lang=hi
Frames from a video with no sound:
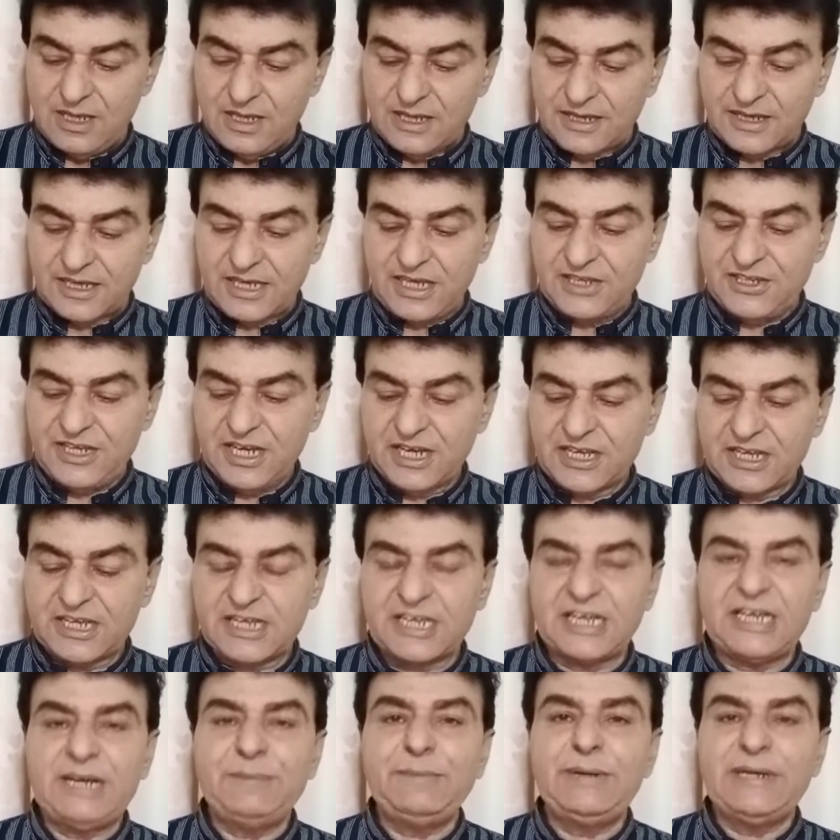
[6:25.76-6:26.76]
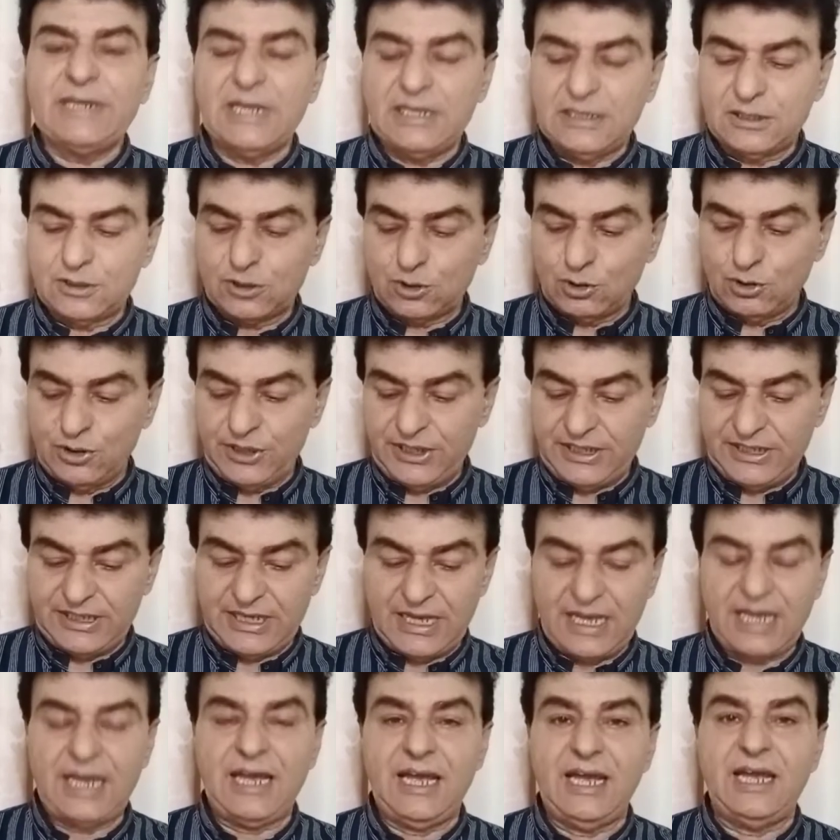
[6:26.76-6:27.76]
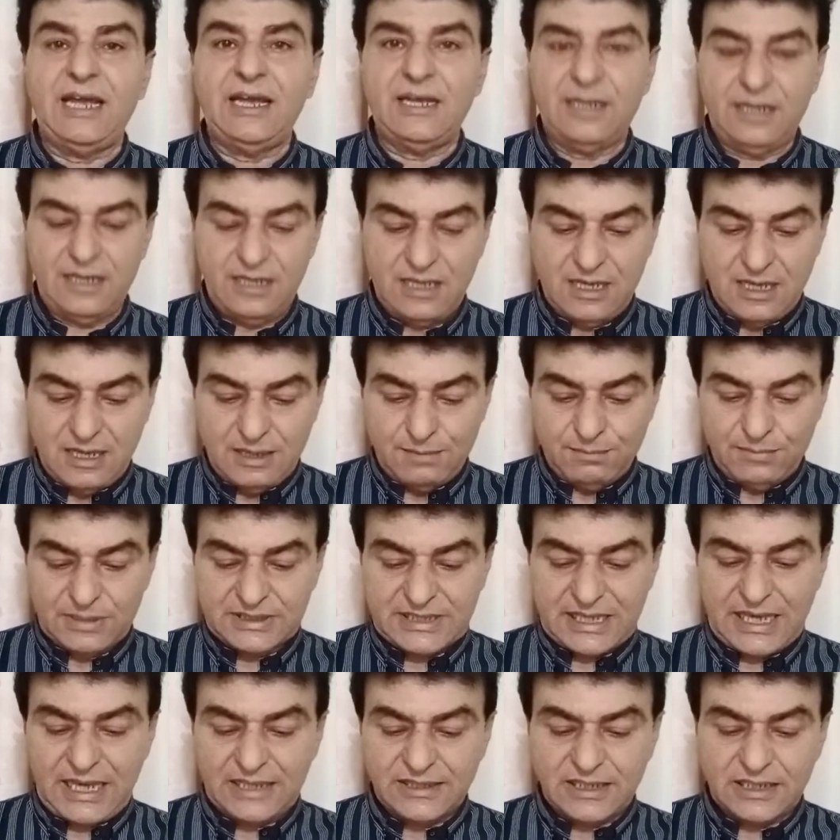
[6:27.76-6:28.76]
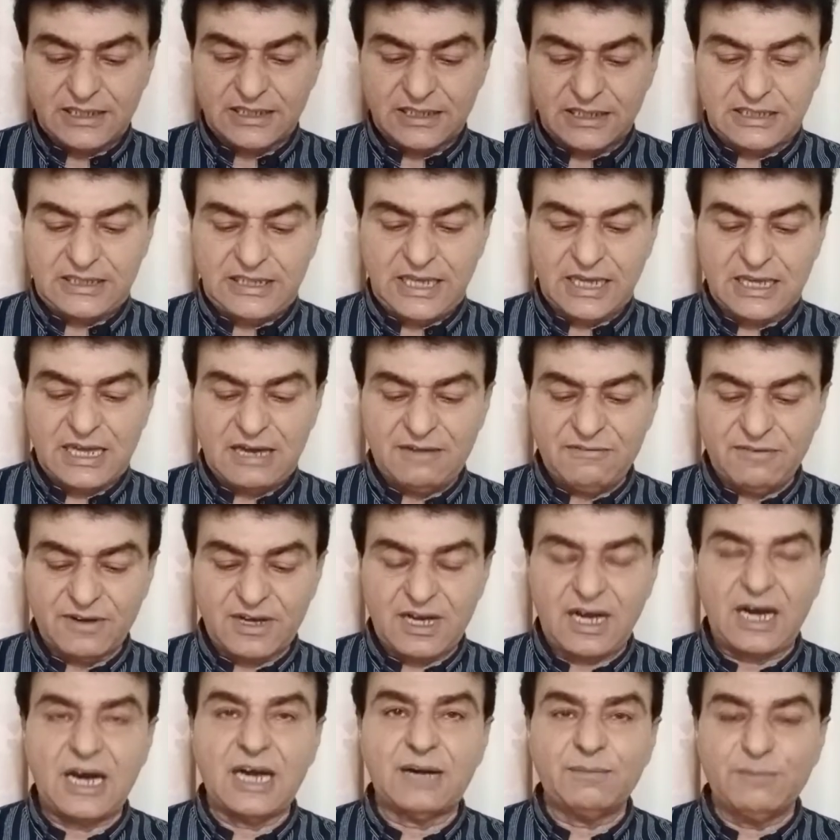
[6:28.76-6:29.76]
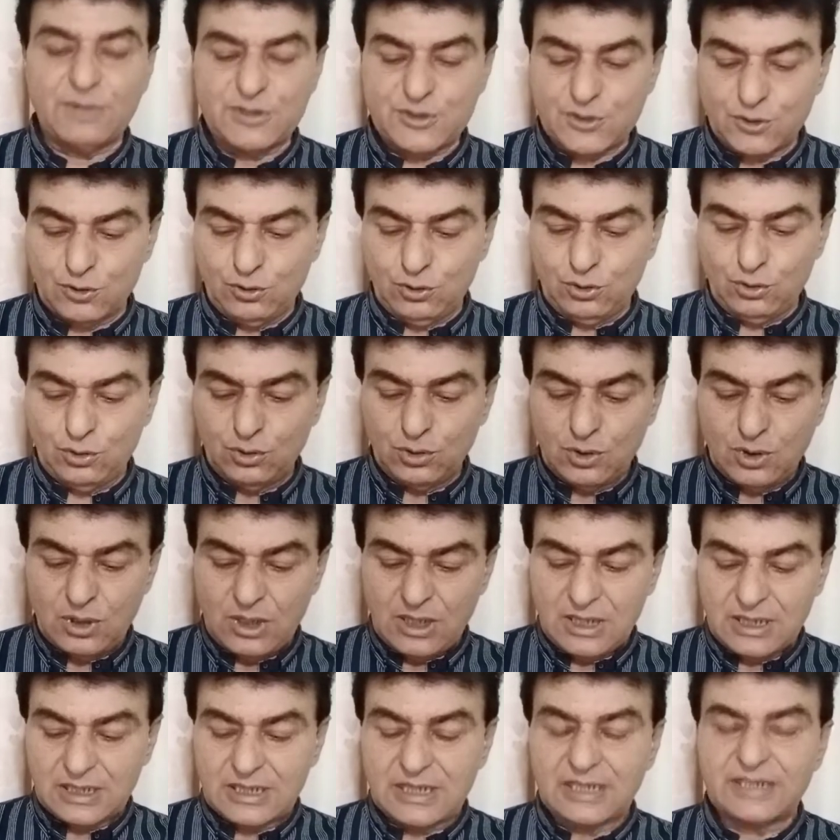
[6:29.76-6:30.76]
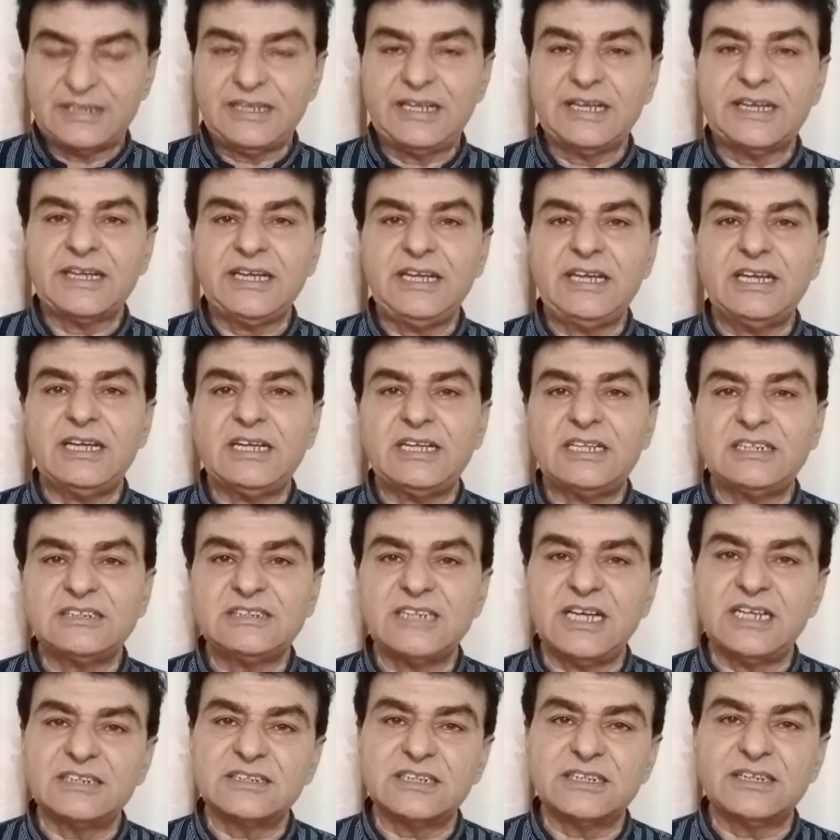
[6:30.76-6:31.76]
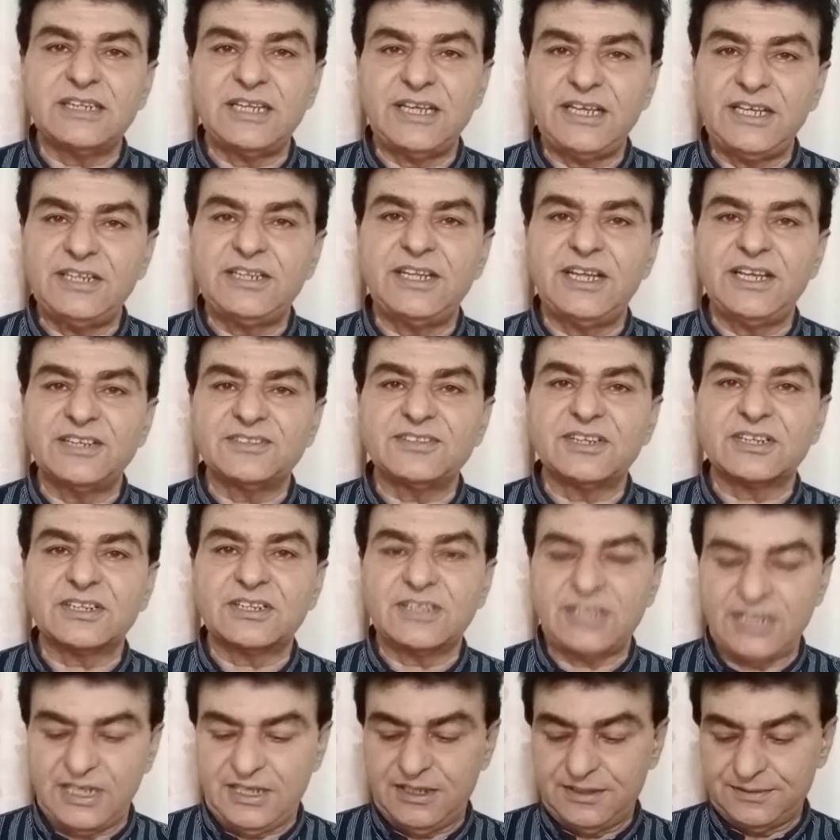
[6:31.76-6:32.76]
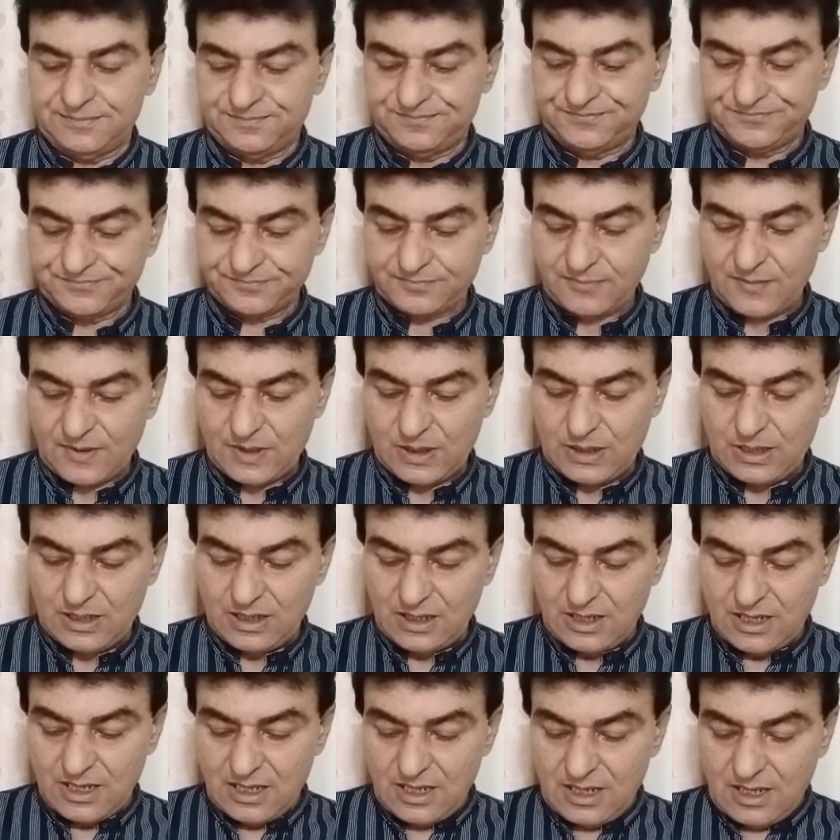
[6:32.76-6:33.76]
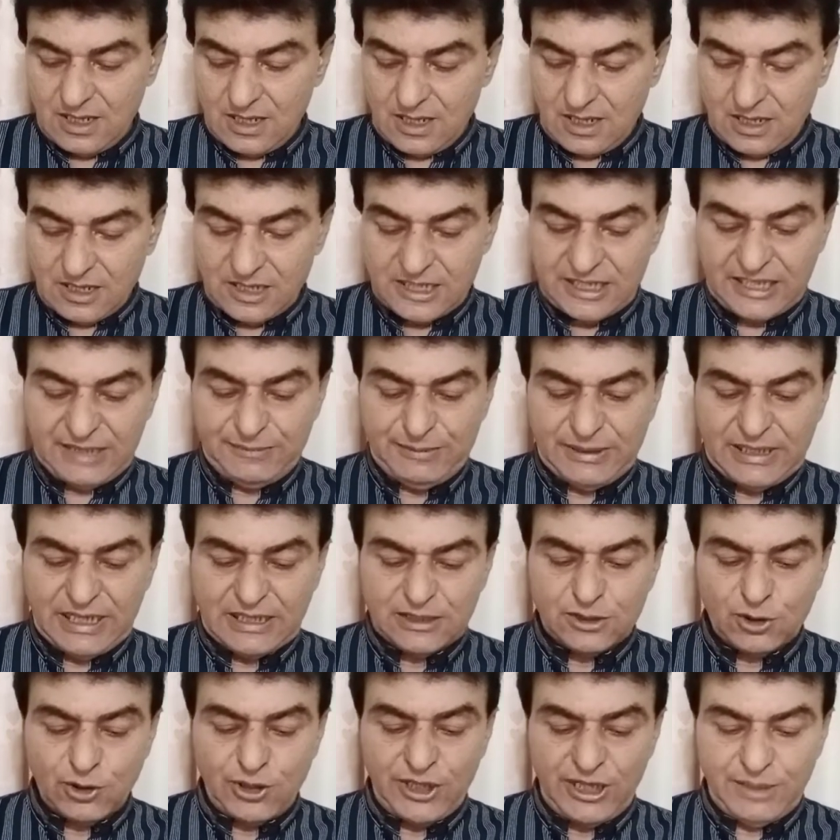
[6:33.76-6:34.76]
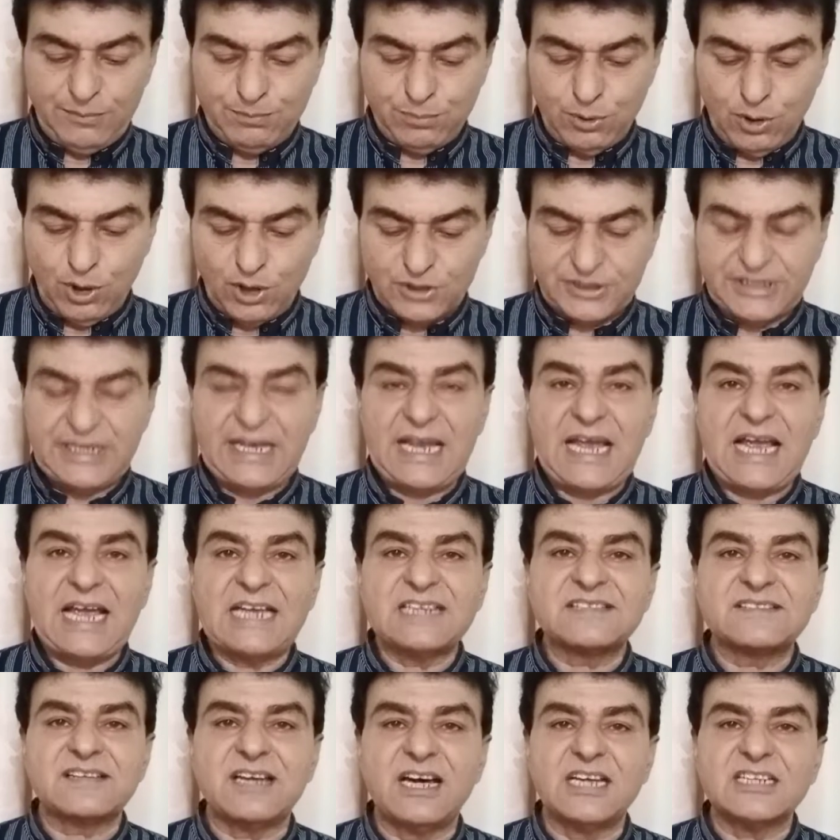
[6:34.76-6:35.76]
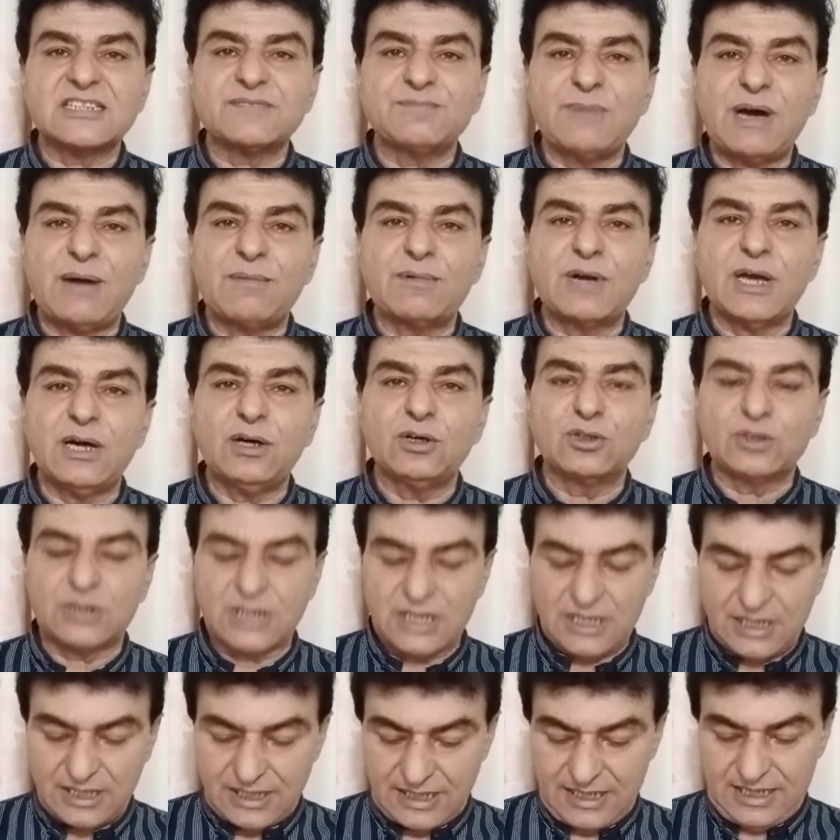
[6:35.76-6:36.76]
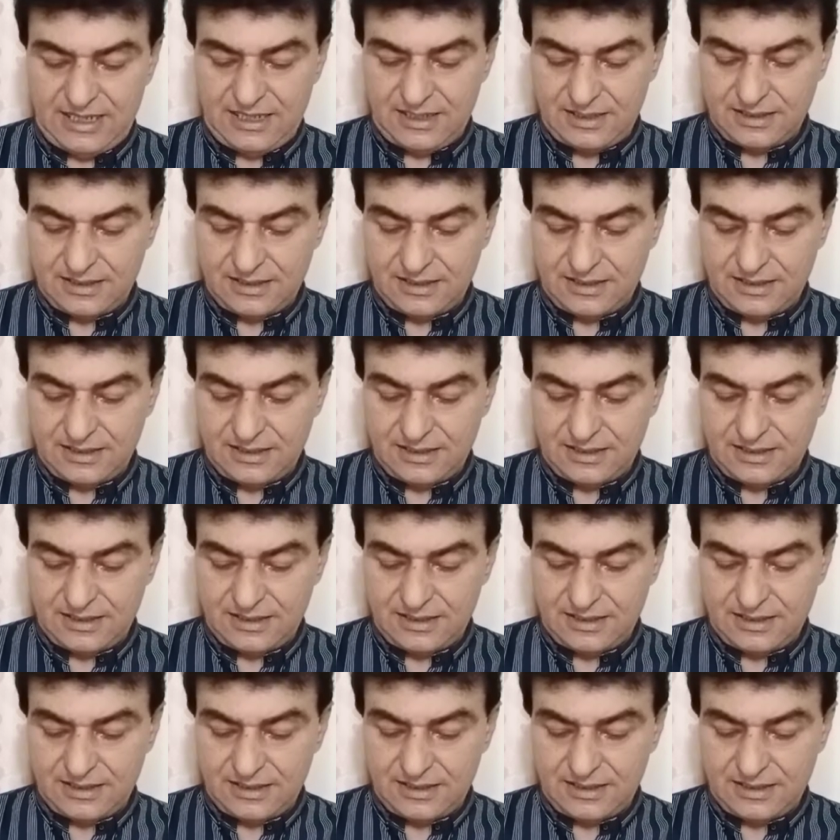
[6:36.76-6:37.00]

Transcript: कि यह क्रिमिनल तोहन है मतहत अदलिया का वकार मजरू करने की इजाज़त नहीं दे सकते क्रिमिनल तोहन बहुत ही एहसास मामला होता है